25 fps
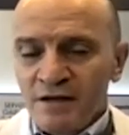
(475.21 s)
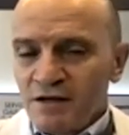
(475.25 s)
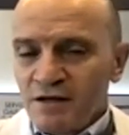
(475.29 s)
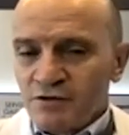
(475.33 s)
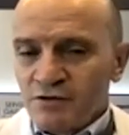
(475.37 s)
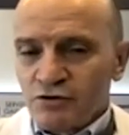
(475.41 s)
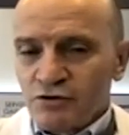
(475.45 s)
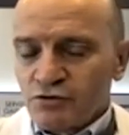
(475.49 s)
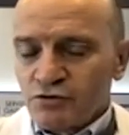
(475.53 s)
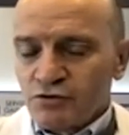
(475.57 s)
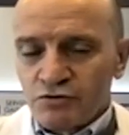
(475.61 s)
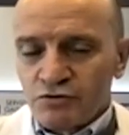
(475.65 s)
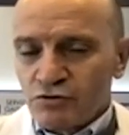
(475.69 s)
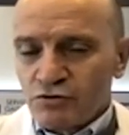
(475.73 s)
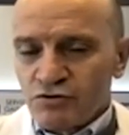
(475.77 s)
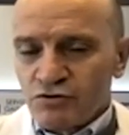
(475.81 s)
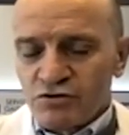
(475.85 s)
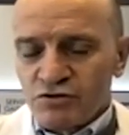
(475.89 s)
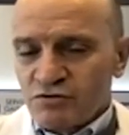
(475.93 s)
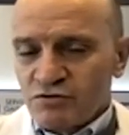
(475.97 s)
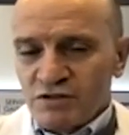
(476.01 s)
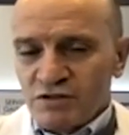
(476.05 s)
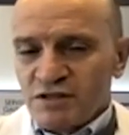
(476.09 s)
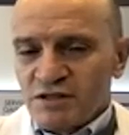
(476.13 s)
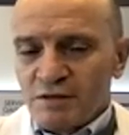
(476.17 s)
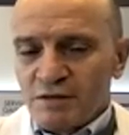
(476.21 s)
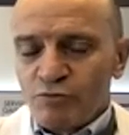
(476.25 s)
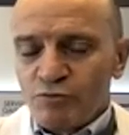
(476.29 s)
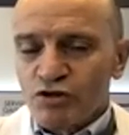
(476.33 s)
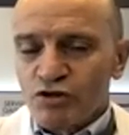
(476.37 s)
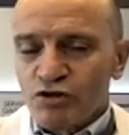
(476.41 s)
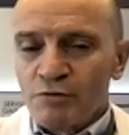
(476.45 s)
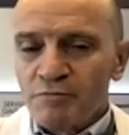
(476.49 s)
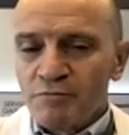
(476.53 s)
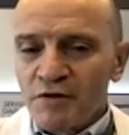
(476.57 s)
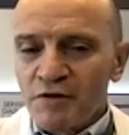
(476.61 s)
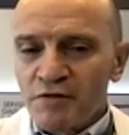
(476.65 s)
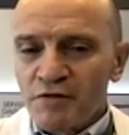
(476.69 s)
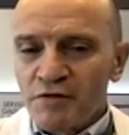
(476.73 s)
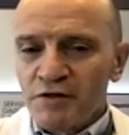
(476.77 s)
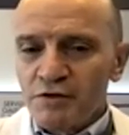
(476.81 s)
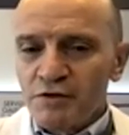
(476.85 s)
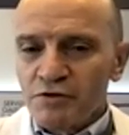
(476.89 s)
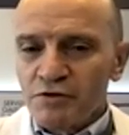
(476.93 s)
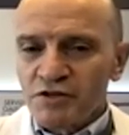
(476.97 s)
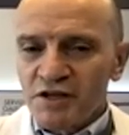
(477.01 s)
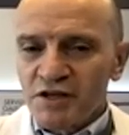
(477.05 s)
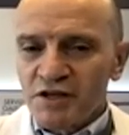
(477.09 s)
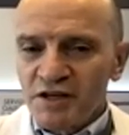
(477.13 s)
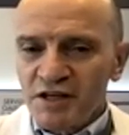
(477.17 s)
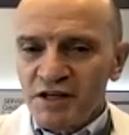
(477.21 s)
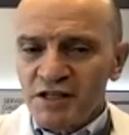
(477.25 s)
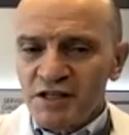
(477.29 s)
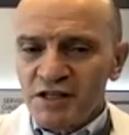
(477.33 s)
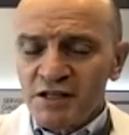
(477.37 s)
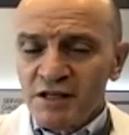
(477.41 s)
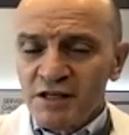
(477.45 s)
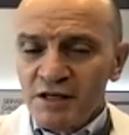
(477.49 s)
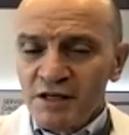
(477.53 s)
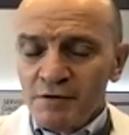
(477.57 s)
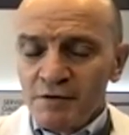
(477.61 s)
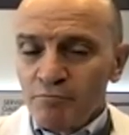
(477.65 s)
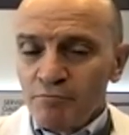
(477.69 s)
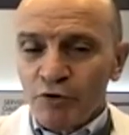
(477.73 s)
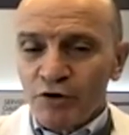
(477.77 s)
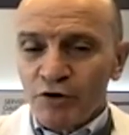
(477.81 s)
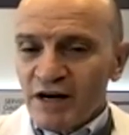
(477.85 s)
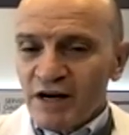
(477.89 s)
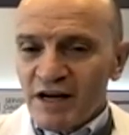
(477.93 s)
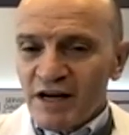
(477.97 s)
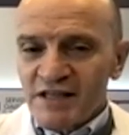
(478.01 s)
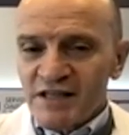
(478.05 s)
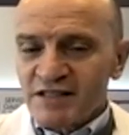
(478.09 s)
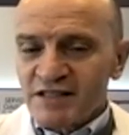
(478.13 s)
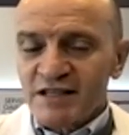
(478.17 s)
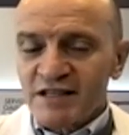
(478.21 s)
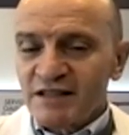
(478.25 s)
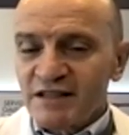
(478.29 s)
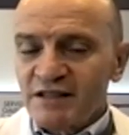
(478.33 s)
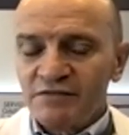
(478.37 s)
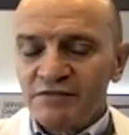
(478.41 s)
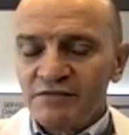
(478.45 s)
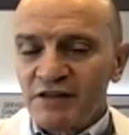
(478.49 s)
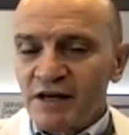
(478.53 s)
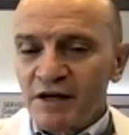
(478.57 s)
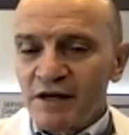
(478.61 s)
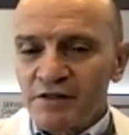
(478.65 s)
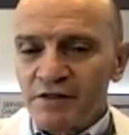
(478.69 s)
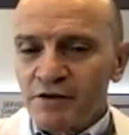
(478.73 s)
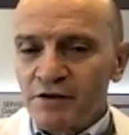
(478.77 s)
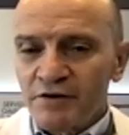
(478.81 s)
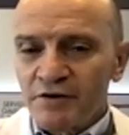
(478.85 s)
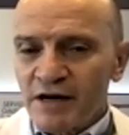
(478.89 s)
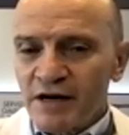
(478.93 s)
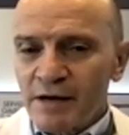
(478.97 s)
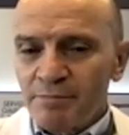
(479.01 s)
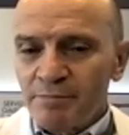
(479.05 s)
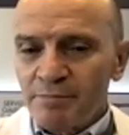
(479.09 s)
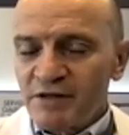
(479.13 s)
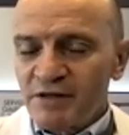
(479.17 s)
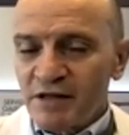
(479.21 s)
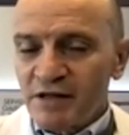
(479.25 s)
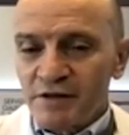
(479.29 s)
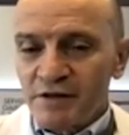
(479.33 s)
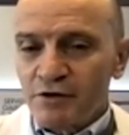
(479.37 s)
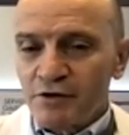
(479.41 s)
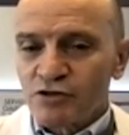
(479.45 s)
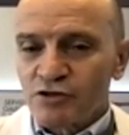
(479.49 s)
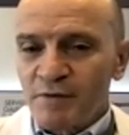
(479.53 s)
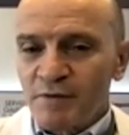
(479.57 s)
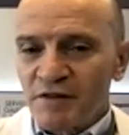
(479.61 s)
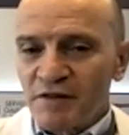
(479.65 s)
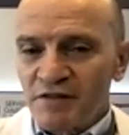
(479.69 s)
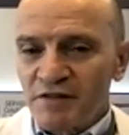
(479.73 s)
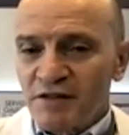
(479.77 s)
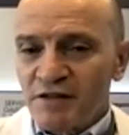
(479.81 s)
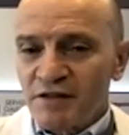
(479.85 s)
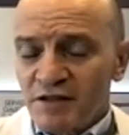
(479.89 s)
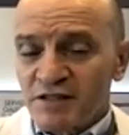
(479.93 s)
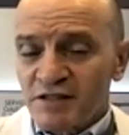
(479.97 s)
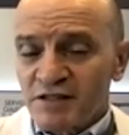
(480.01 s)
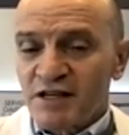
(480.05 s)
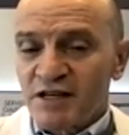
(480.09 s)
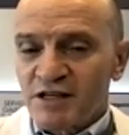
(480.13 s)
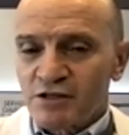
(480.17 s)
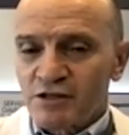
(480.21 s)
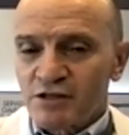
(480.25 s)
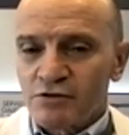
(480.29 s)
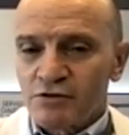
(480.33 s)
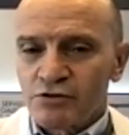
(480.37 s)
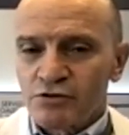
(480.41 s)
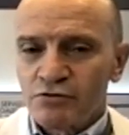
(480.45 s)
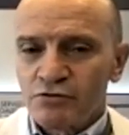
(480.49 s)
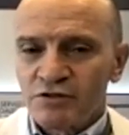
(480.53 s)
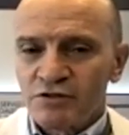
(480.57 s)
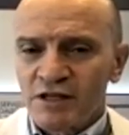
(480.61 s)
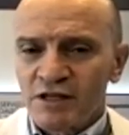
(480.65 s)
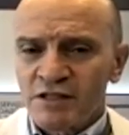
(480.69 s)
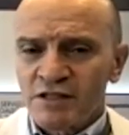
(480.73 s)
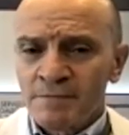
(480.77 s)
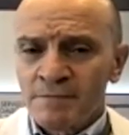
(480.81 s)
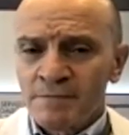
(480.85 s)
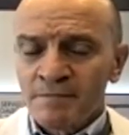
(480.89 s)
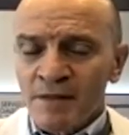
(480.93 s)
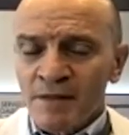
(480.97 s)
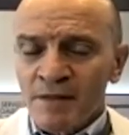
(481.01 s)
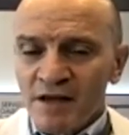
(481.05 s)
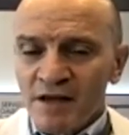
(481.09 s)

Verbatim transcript: Nosotros estamos convencidos que es por la estratificación rápida de los pacientes, de las consultas,